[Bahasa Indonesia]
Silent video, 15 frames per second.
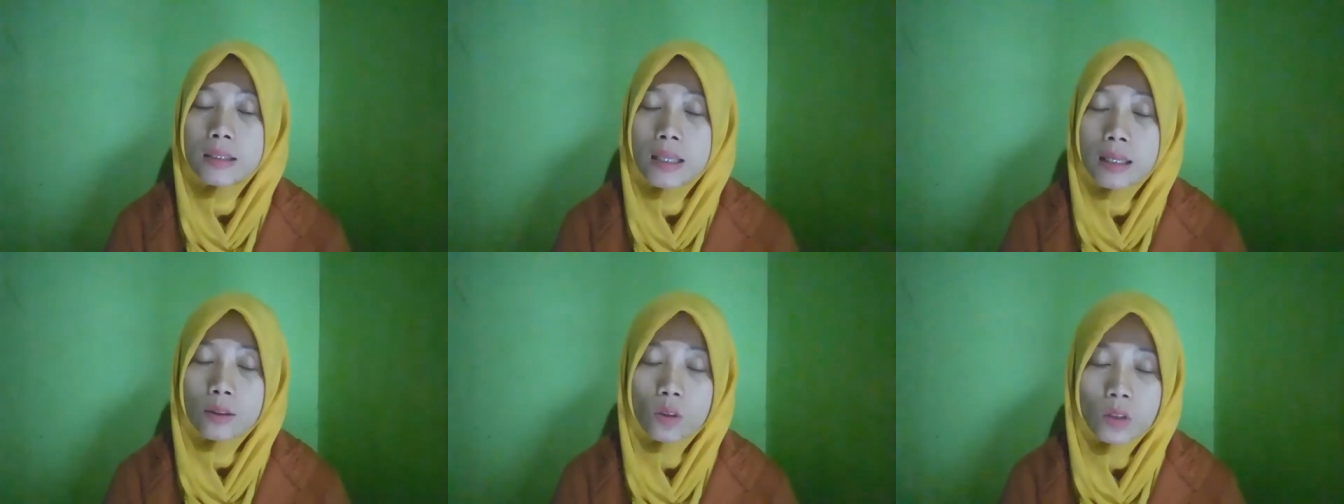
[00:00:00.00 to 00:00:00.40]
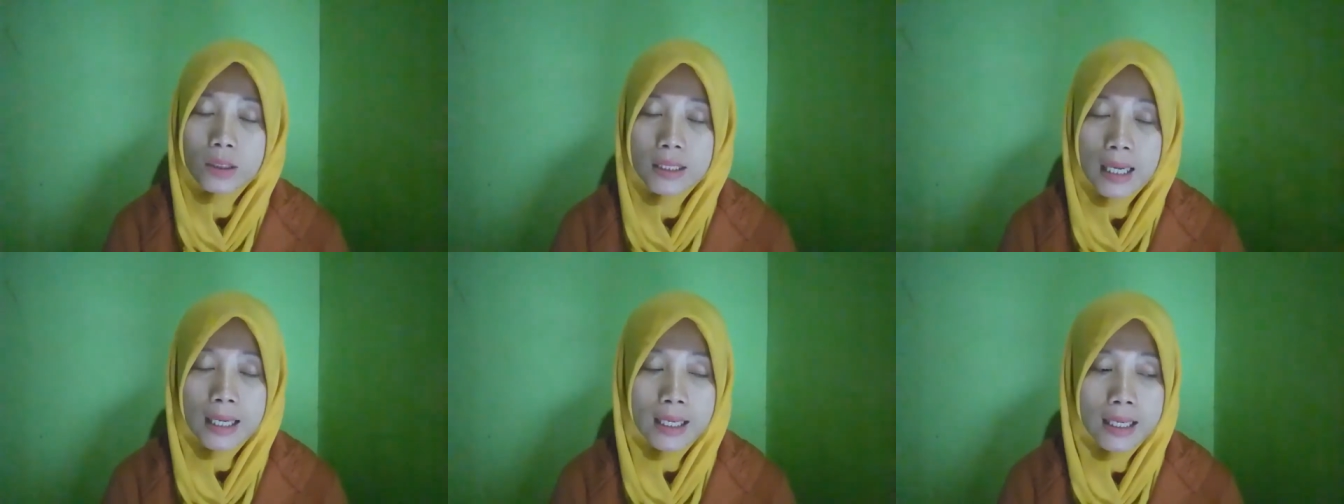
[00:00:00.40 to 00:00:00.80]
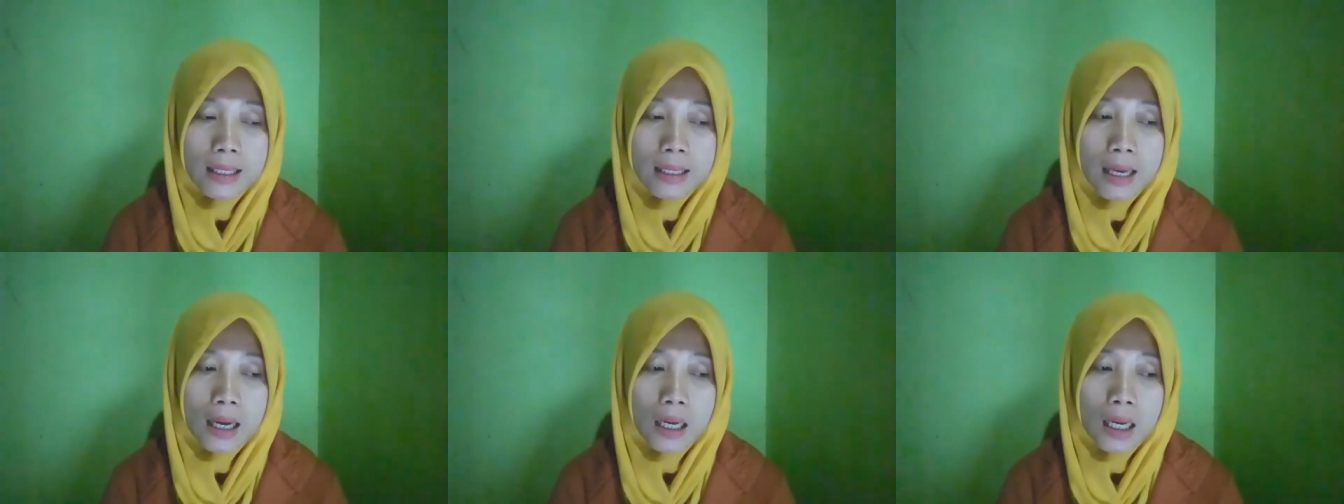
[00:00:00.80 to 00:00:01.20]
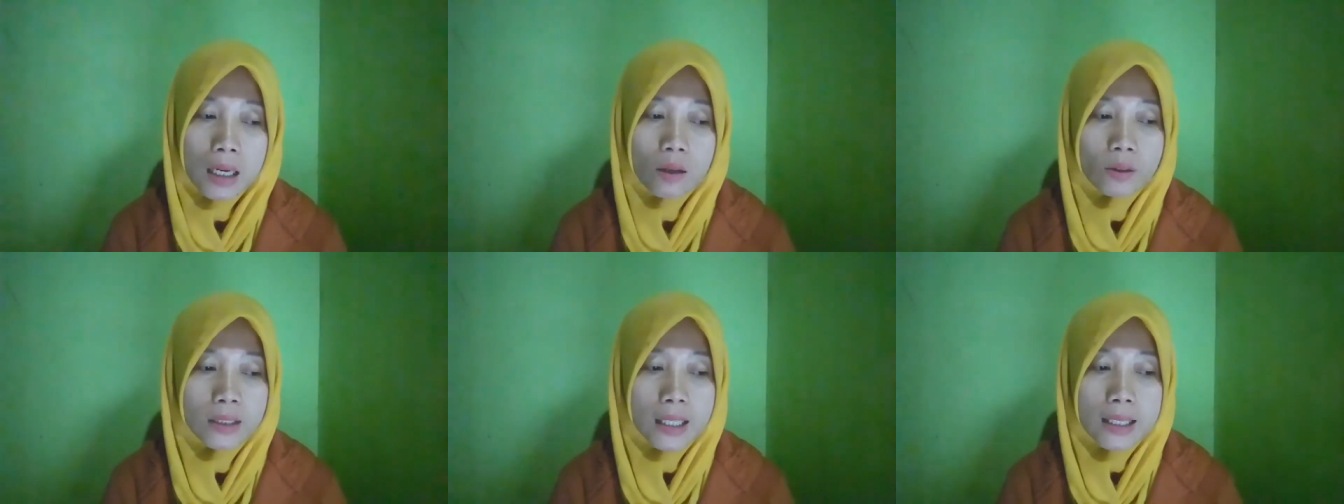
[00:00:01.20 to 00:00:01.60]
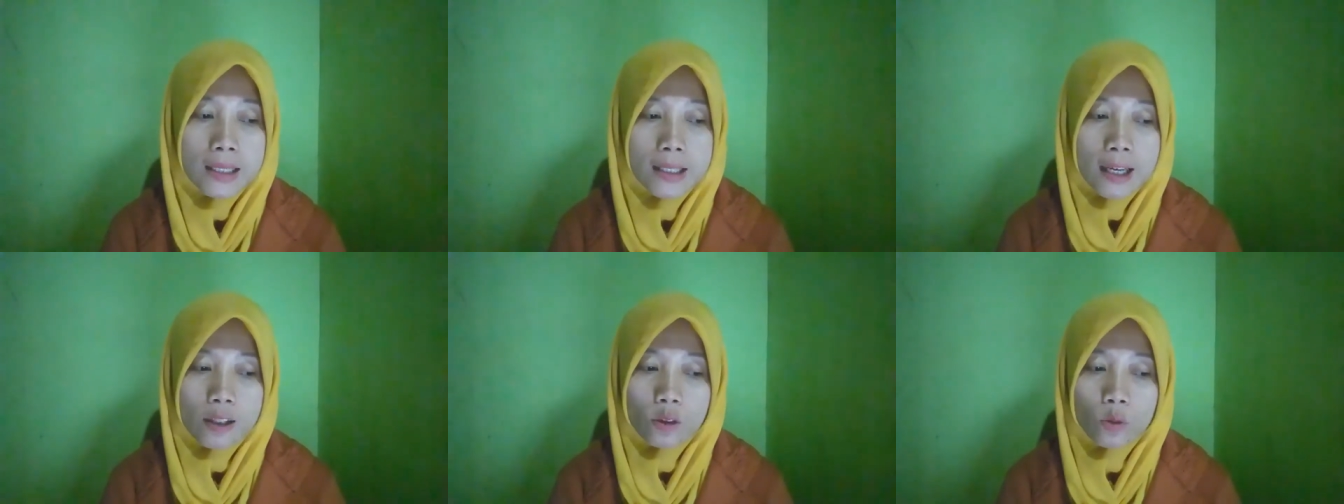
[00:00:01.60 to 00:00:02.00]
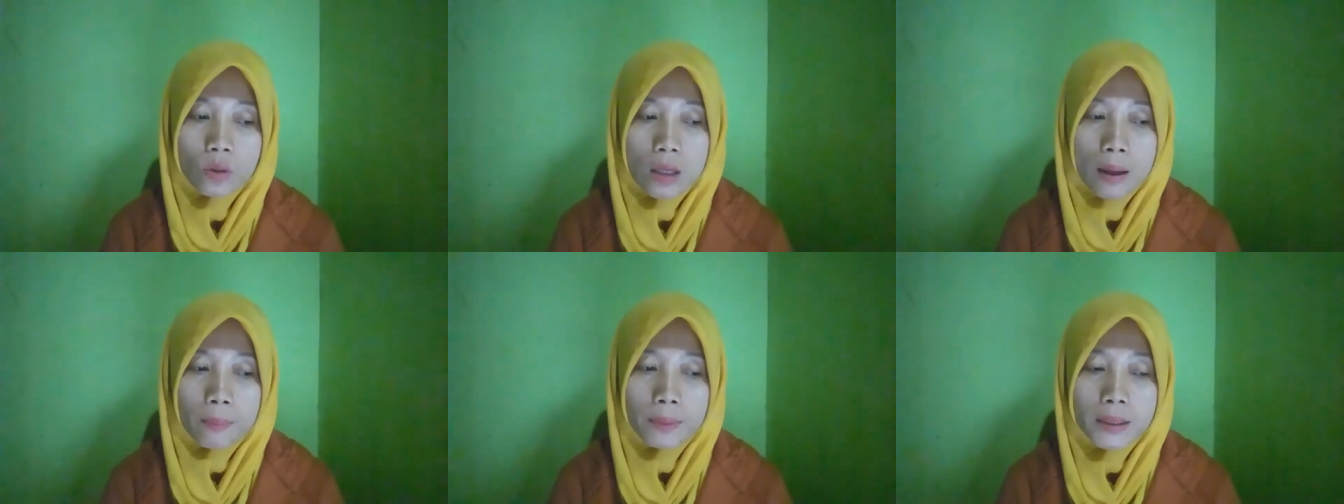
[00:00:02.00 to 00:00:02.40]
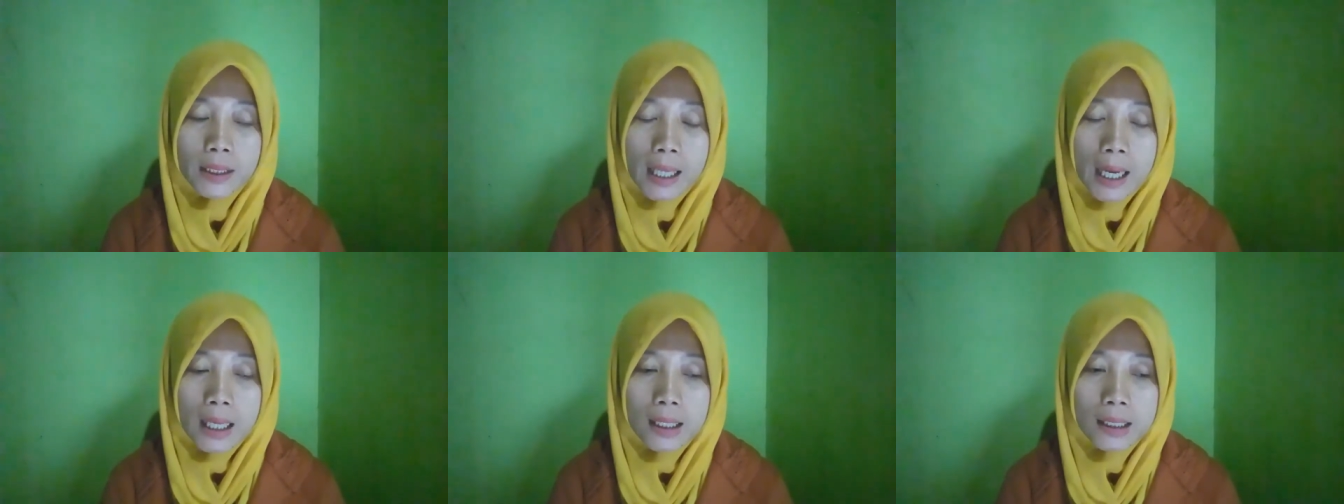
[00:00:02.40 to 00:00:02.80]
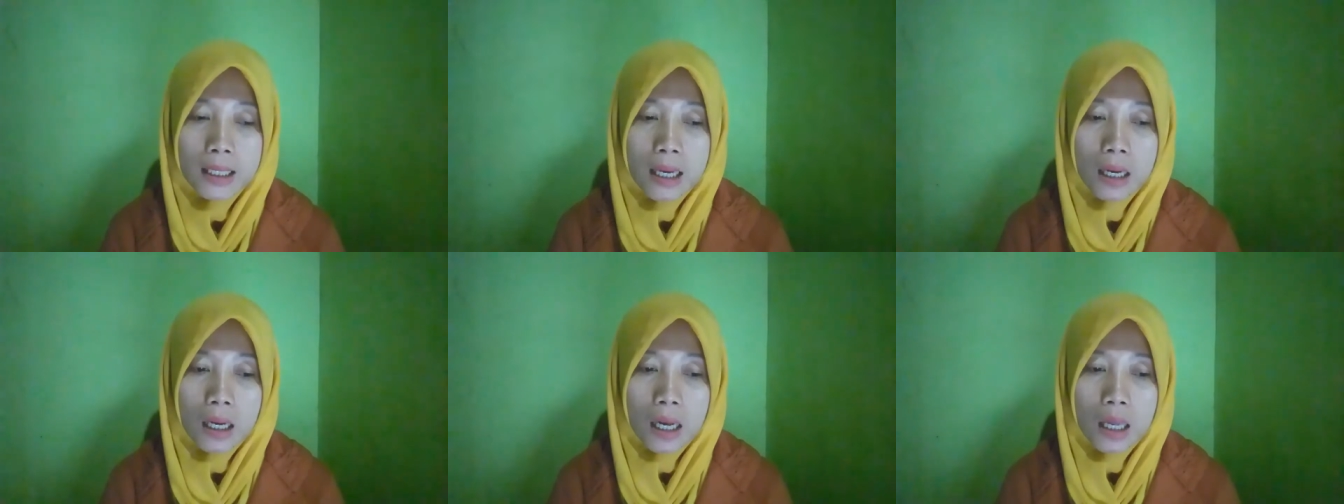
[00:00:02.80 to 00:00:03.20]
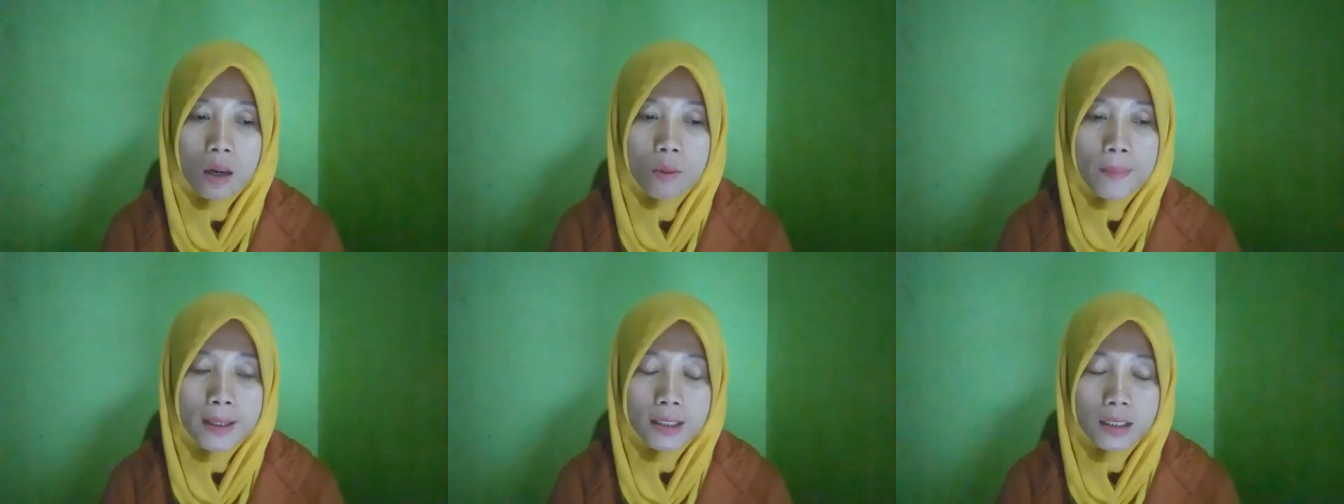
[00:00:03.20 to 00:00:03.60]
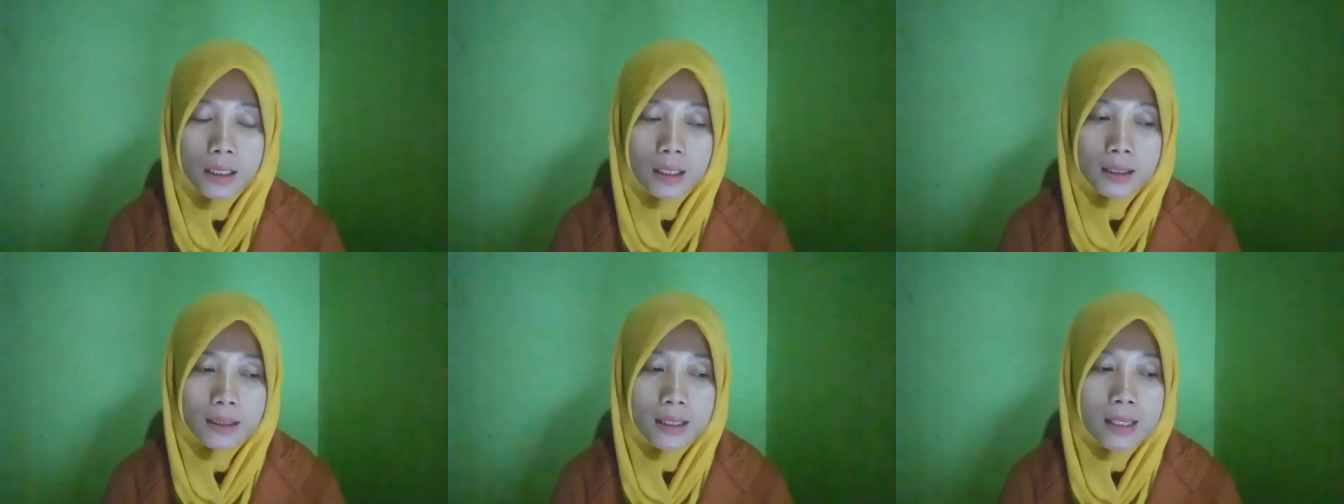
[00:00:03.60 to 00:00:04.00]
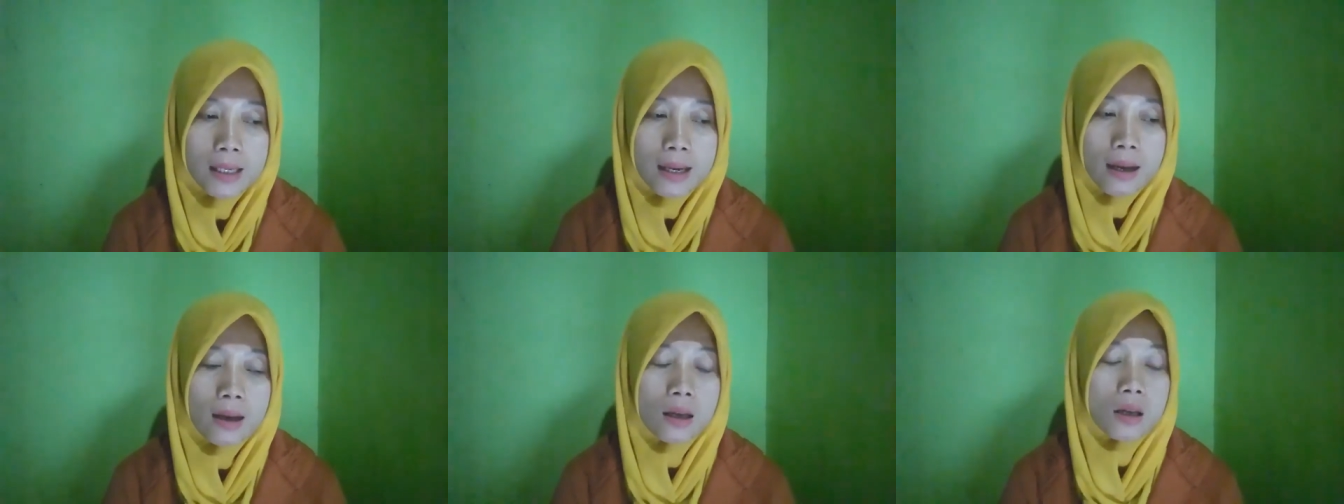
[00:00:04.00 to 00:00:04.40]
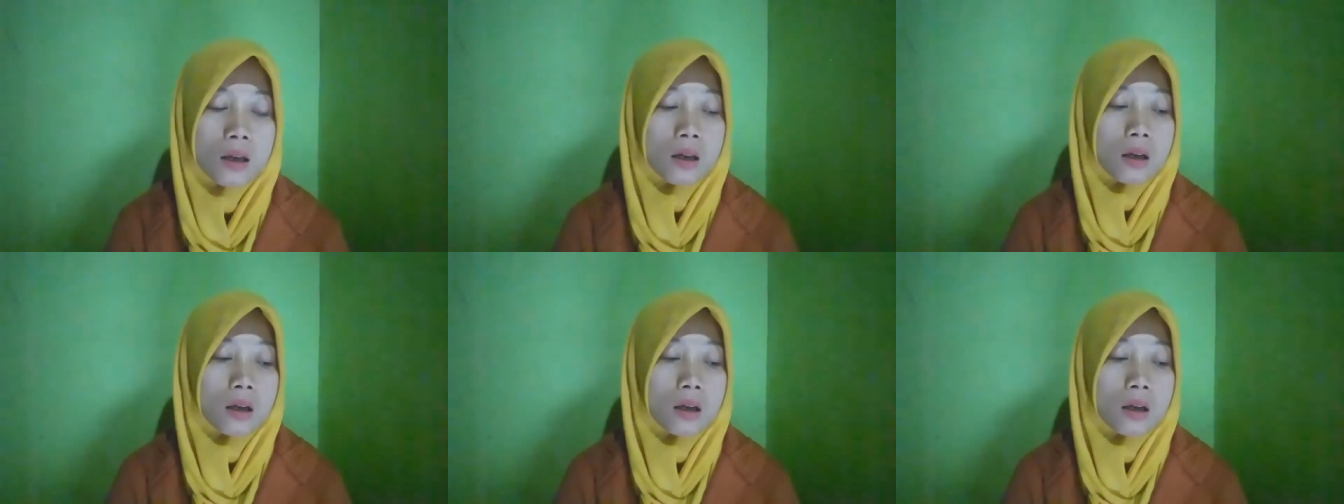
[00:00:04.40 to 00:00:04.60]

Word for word: jantung janin ya kalau janinnya sudah besar ya kalau masih kecil ya